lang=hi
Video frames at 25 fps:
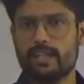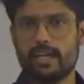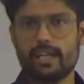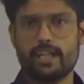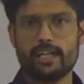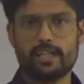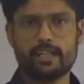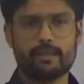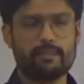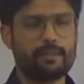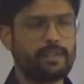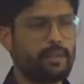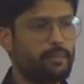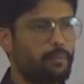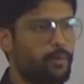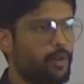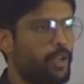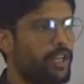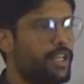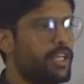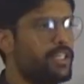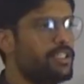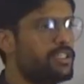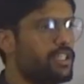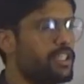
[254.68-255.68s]
डायलैक्ट्रिक मतलब
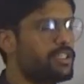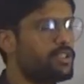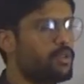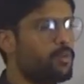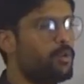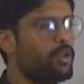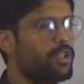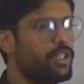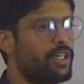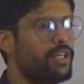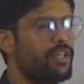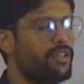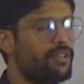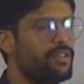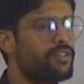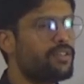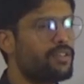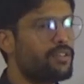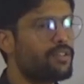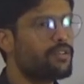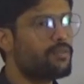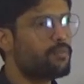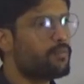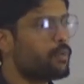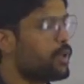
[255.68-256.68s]
पोलराइज जैसे बोलते हैं
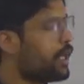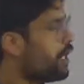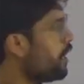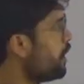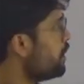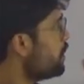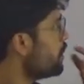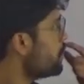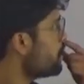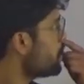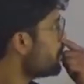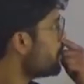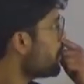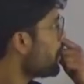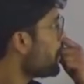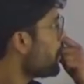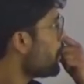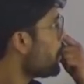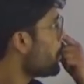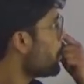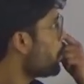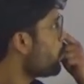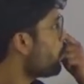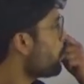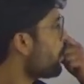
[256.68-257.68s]
पोलराइजेशन
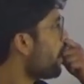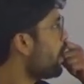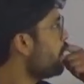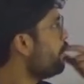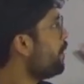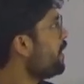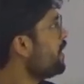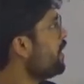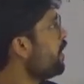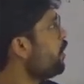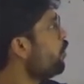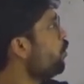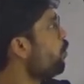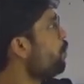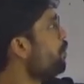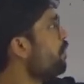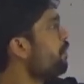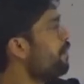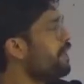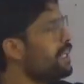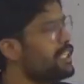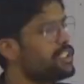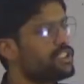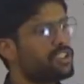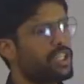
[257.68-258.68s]
तो कई बार ये
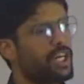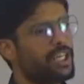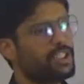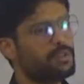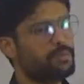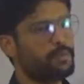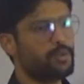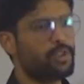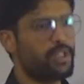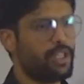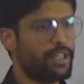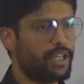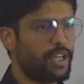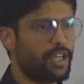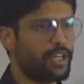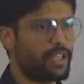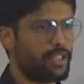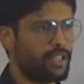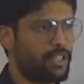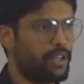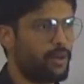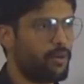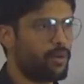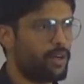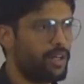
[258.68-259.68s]
क्यूपी वाला चार्ज पूछ लेंगे
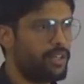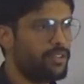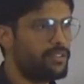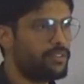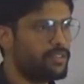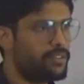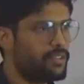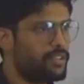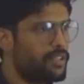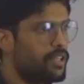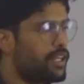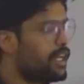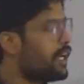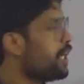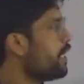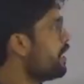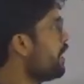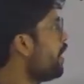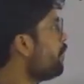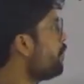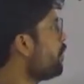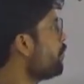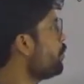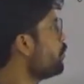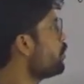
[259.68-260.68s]
कितना होगा
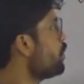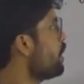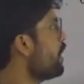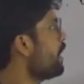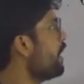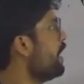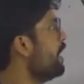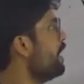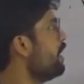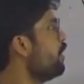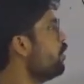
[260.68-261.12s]
यहाँ पे पूछ लेंगे